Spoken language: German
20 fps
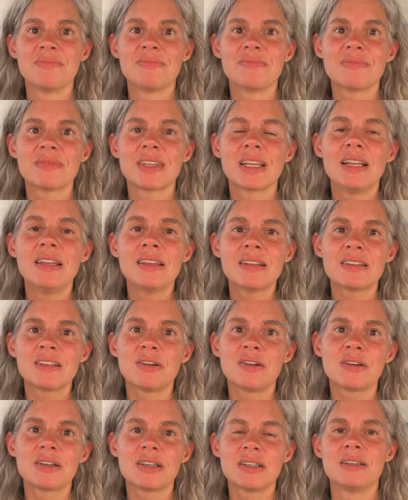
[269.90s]
klingt
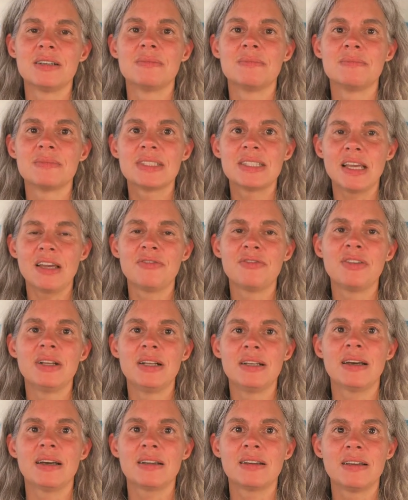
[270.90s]
auch ähm, sehr viel
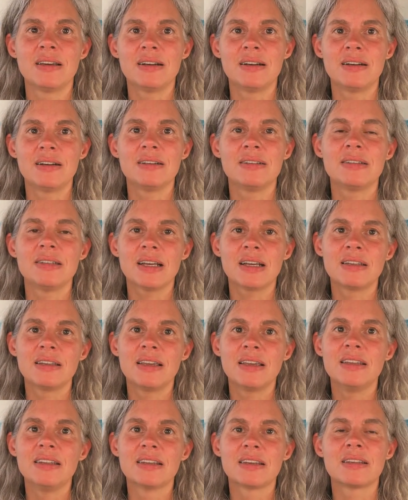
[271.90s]
nach einer, nach einer
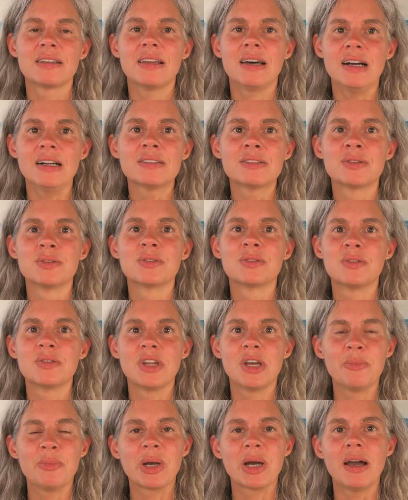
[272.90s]
inneren Haltung und einer
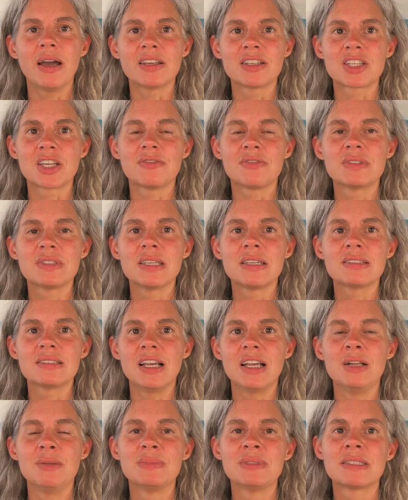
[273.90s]
Bereitschaft, sich
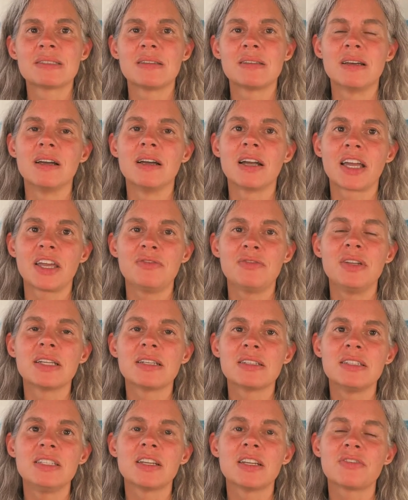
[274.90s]
selbst äh,
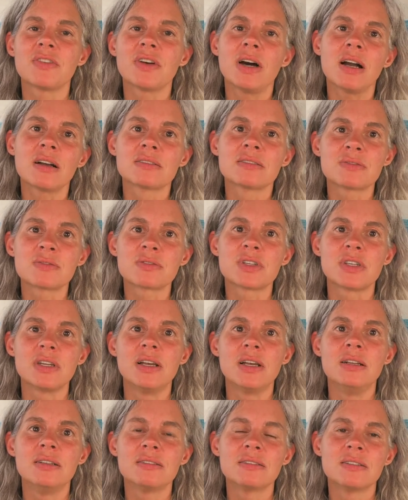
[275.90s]
reflektiert Fragen zu
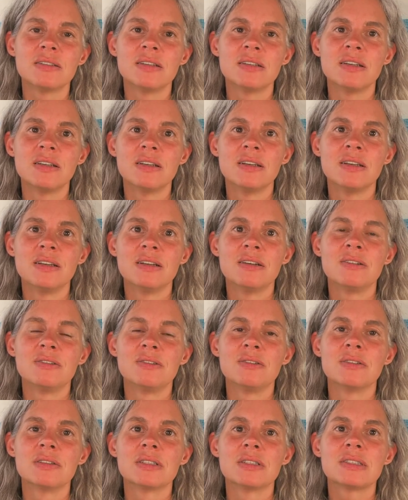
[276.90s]
stellen
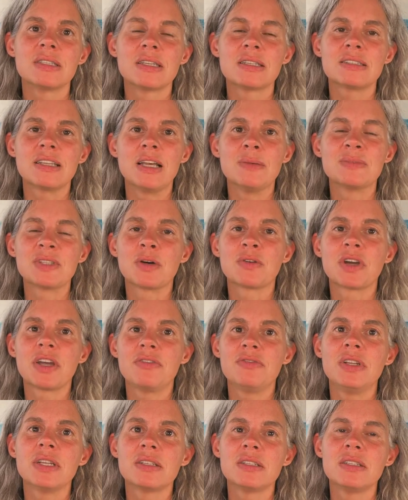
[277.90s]
und sich selbst auch
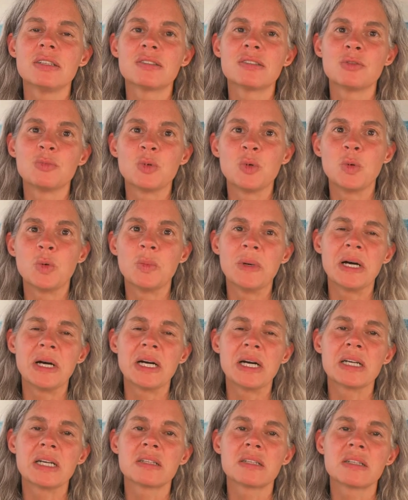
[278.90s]
reflektiert zu
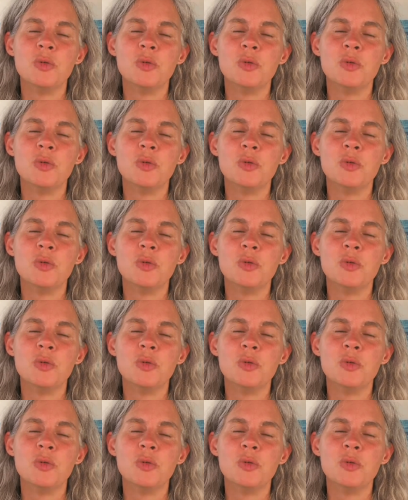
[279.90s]
beobachten, um